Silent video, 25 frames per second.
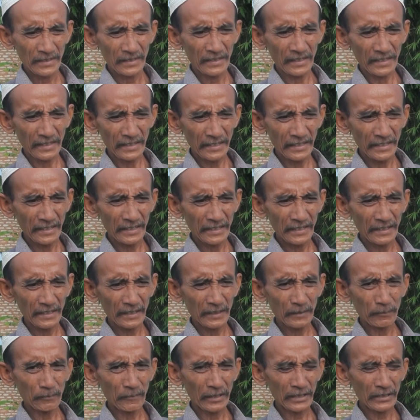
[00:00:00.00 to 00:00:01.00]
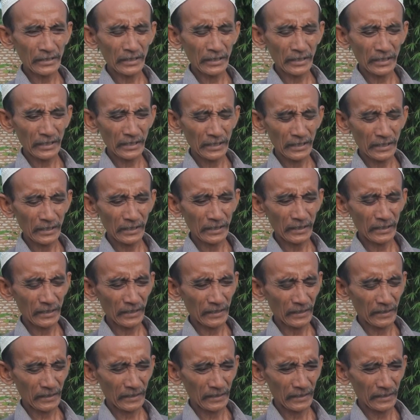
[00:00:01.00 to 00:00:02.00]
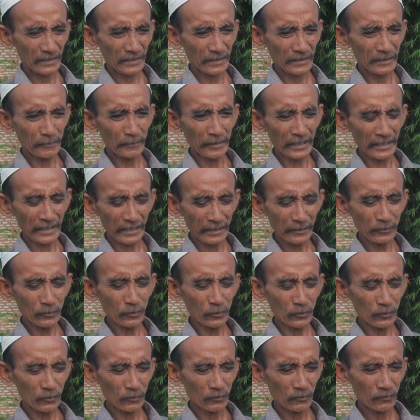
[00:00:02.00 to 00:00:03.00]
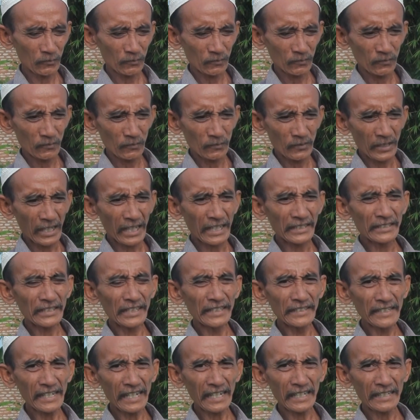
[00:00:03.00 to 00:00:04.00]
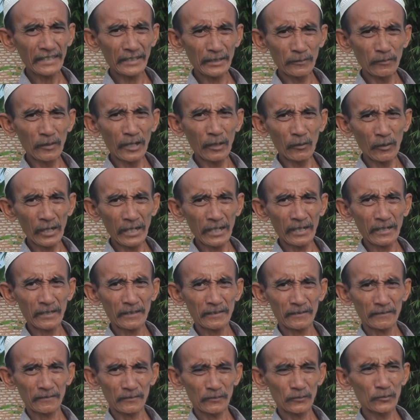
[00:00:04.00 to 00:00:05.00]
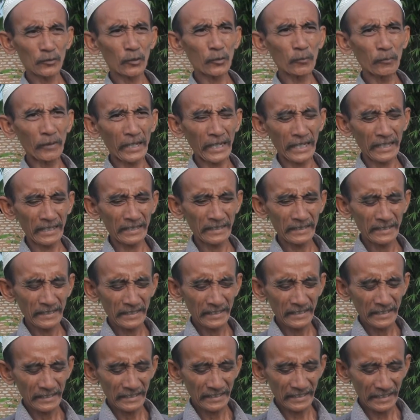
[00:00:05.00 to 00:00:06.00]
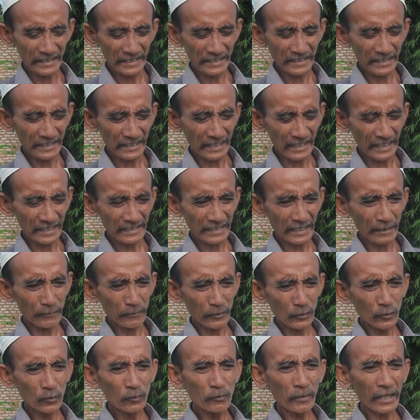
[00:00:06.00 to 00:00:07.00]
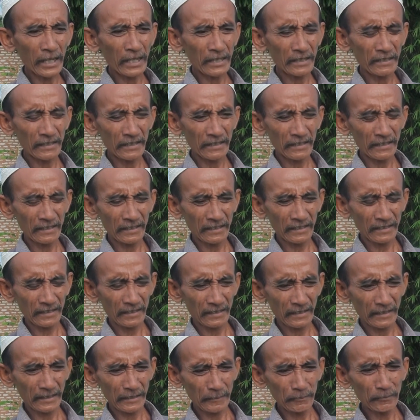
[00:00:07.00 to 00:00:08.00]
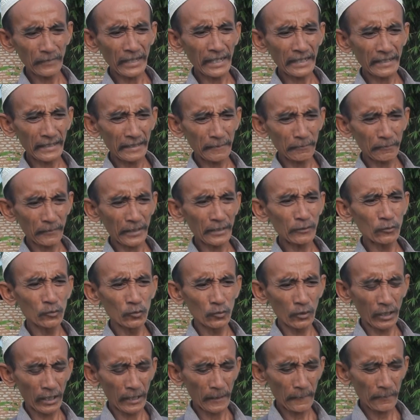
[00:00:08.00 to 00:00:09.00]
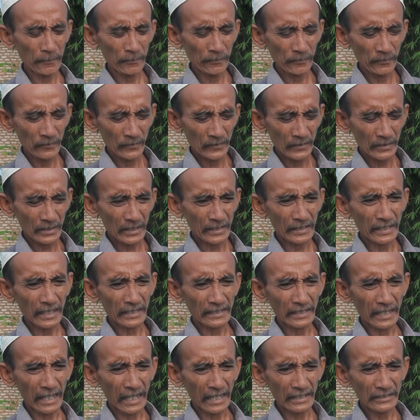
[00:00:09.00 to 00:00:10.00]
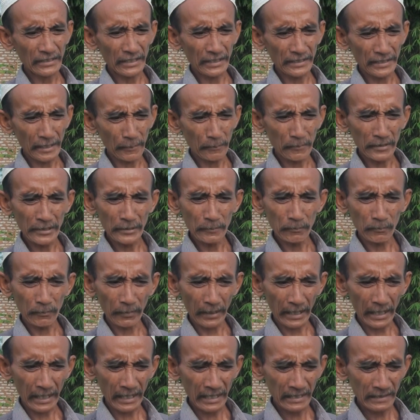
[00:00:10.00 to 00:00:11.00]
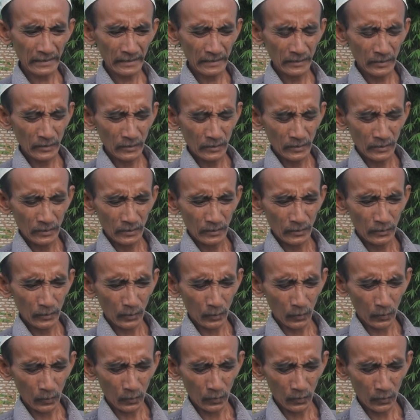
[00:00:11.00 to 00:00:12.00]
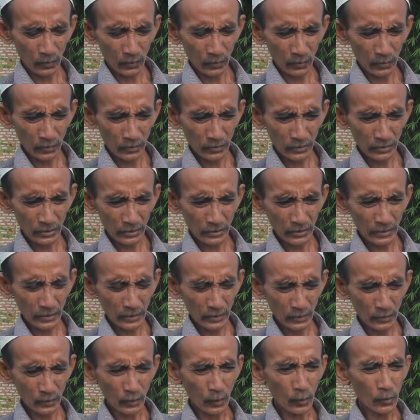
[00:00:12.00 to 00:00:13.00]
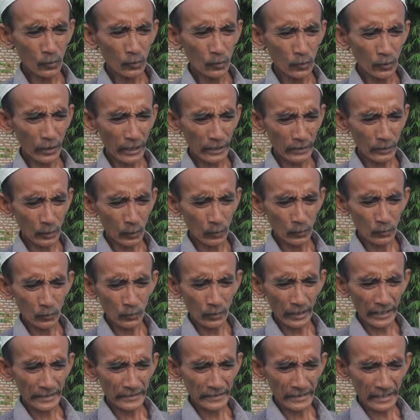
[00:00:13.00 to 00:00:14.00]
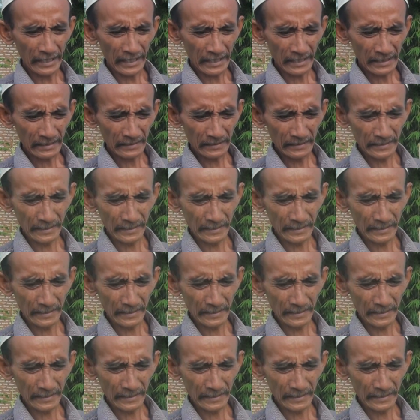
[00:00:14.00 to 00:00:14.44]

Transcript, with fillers: jadi masih gimana itu hasilnya di bawah normal. Jadi setelah saya berubah ke impari 42, ternyata hasilnya melimpah. Terus keunggulan-keunggulannya